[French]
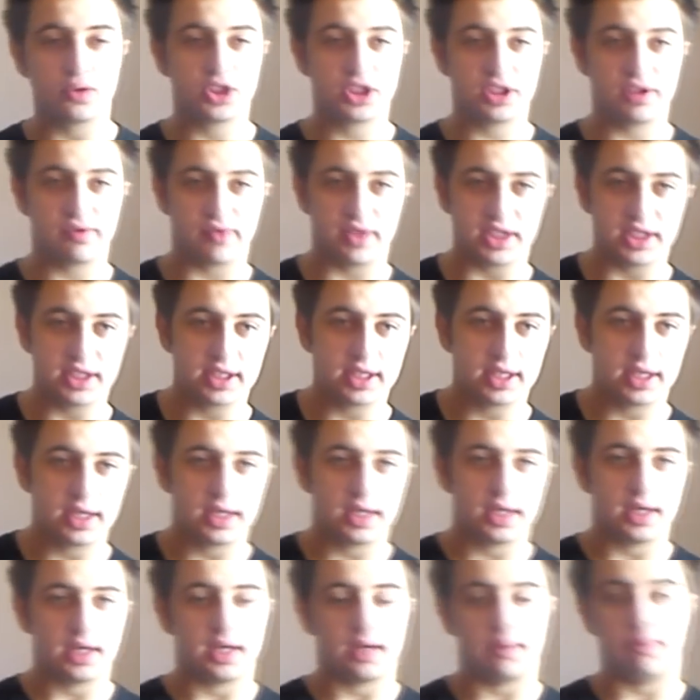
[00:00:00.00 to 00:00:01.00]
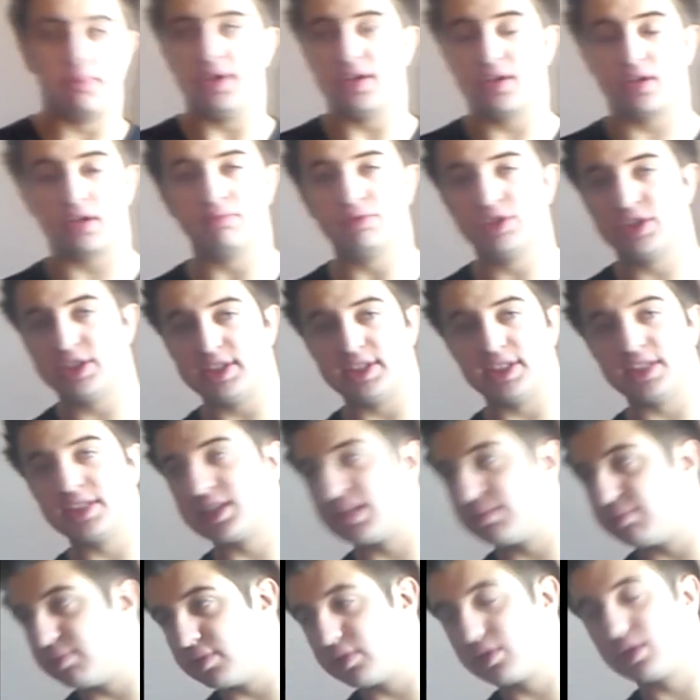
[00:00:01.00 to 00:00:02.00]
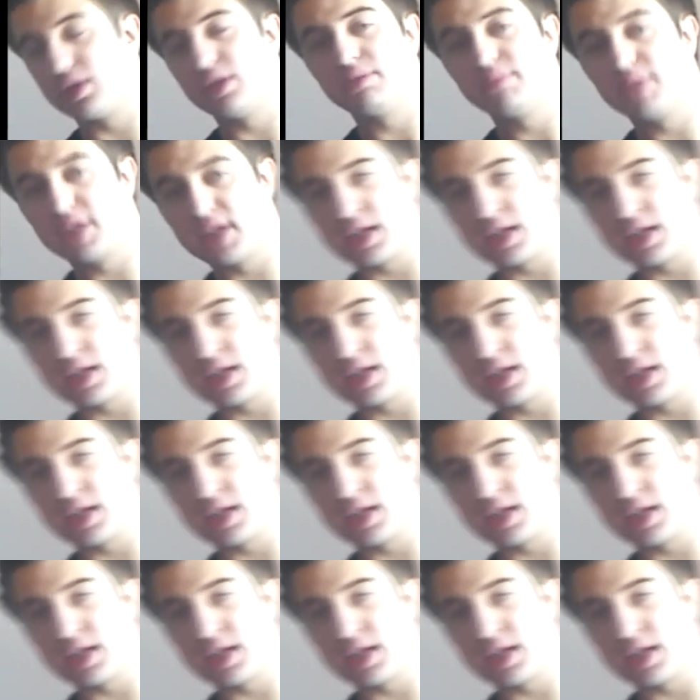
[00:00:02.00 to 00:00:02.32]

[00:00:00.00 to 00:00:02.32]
que j'ai faites. Mais comme je disais, ça peut quand même